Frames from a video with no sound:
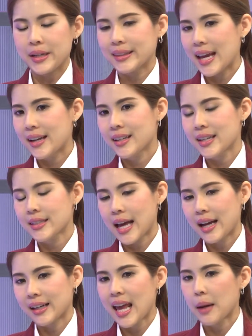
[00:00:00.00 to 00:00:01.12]
pretend ที่จะ
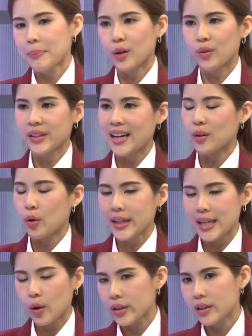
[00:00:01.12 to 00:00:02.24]
แกล้งเป็นคนนั้นคน
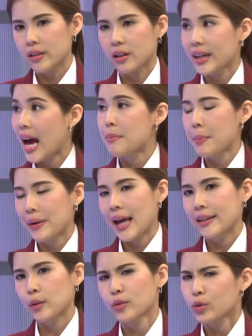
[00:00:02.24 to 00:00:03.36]
นี้คนอื่นก็ได้ไม่เป็นไร
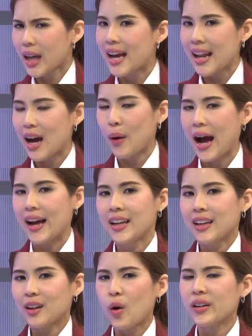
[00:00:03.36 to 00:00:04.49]
แต่ว่าสุดท้ายแล้วอ่ะ
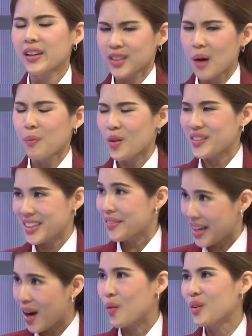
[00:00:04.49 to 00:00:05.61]
คนก็ชอบคนที่
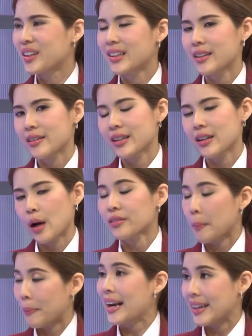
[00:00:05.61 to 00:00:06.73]
เรียวคือเขา
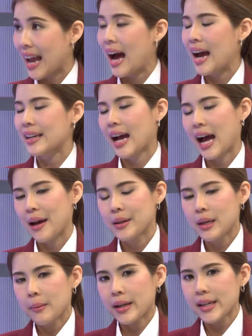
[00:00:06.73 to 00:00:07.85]
สัมผัสได้นะคะ
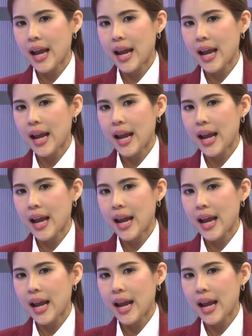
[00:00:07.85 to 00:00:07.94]
ทั้